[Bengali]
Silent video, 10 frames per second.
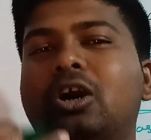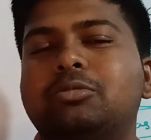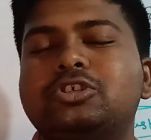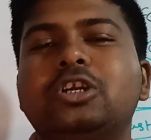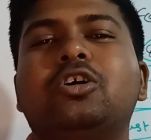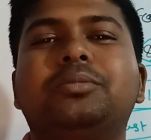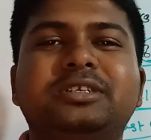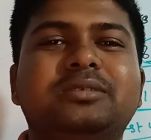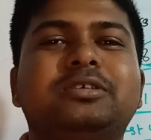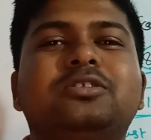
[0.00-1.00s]
অবশ্যই
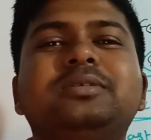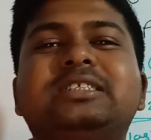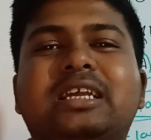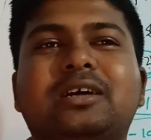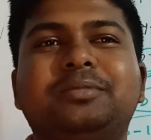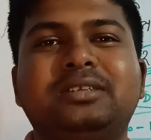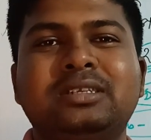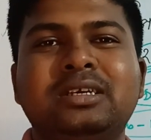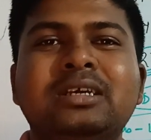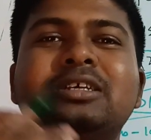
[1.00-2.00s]
কমেন্টের মাধ্যমে জানাবেন
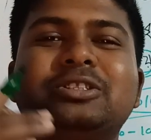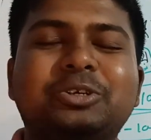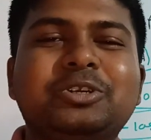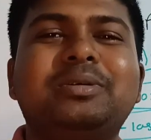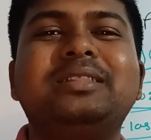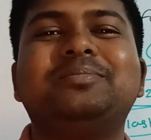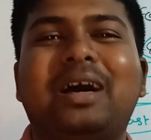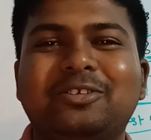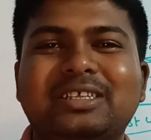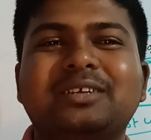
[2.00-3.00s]
ধন্যবাদ
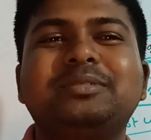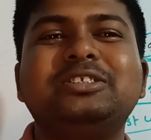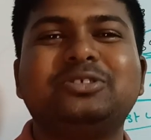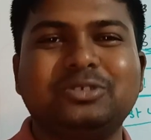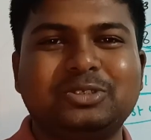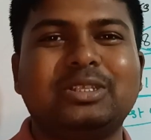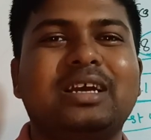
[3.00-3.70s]
ভালো থাকবেন সুস্থ